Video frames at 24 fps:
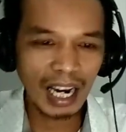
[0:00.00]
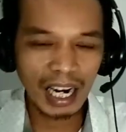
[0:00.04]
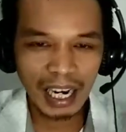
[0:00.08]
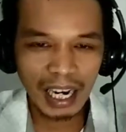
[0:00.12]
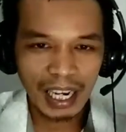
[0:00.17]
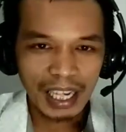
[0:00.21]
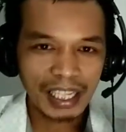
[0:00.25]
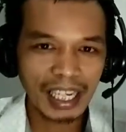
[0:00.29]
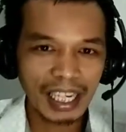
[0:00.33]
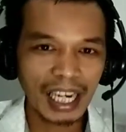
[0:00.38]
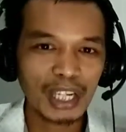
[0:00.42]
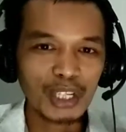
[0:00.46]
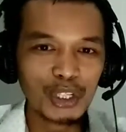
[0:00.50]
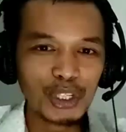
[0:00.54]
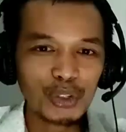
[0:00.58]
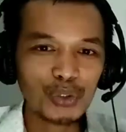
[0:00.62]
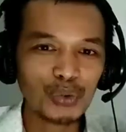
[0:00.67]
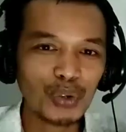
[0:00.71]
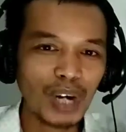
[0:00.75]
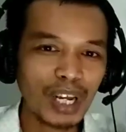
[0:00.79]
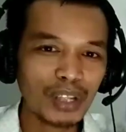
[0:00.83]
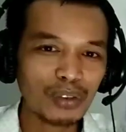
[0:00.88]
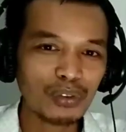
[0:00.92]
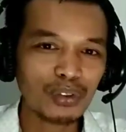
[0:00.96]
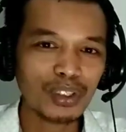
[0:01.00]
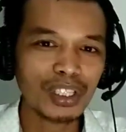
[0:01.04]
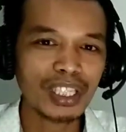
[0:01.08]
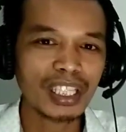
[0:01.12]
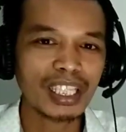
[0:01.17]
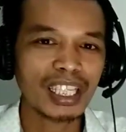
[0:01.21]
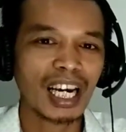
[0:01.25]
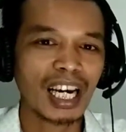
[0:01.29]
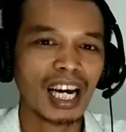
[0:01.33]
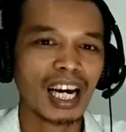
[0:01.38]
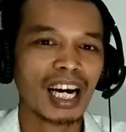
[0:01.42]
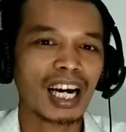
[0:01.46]
kayaknya ada sesuatu
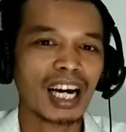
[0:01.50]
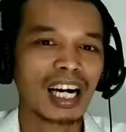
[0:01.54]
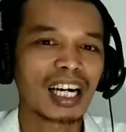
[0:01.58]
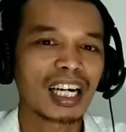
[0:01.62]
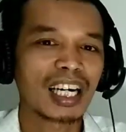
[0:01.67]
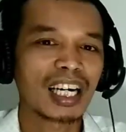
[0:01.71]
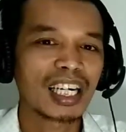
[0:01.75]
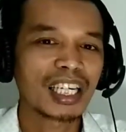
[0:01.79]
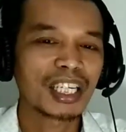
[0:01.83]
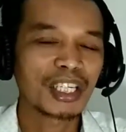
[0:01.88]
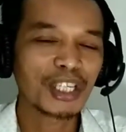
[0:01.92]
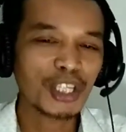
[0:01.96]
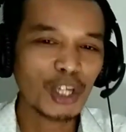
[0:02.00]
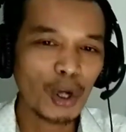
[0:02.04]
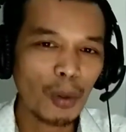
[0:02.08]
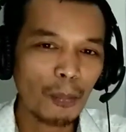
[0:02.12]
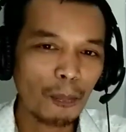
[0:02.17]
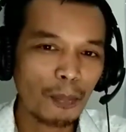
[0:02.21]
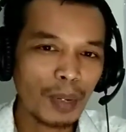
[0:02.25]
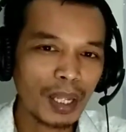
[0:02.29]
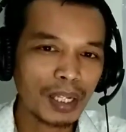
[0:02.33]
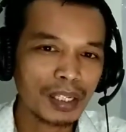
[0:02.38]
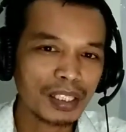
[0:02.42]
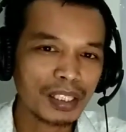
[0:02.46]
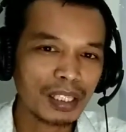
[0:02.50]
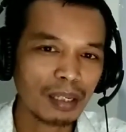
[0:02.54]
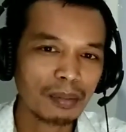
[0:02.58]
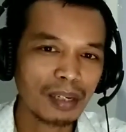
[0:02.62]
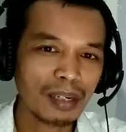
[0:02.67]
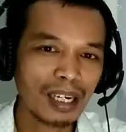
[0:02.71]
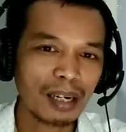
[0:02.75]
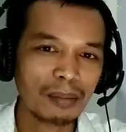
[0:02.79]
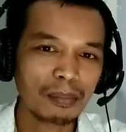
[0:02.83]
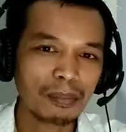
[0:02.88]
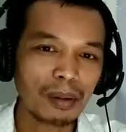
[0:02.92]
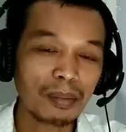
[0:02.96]
nih yang dikomplain
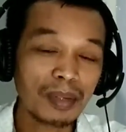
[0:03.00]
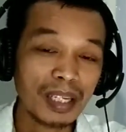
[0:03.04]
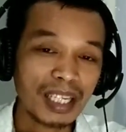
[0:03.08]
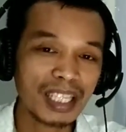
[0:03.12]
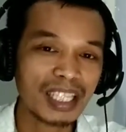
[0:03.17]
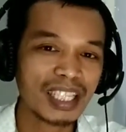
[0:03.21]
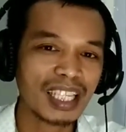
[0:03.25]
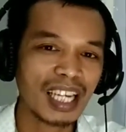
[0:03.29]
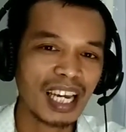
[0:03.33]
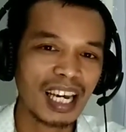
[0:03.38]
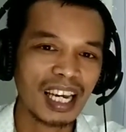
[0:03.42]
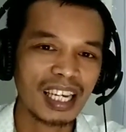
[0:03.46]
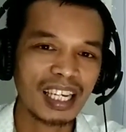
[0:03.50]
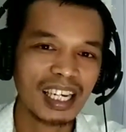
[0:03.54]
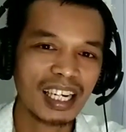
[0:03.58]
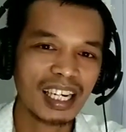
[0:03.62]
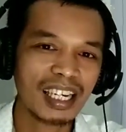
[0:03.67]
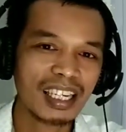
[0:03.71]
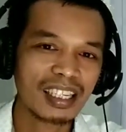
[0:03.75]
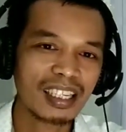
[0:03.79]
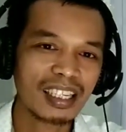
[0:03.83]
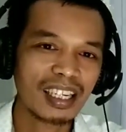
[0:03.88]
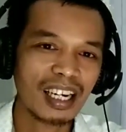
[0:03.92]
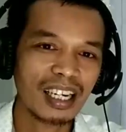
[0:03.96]
sama pemirsa ya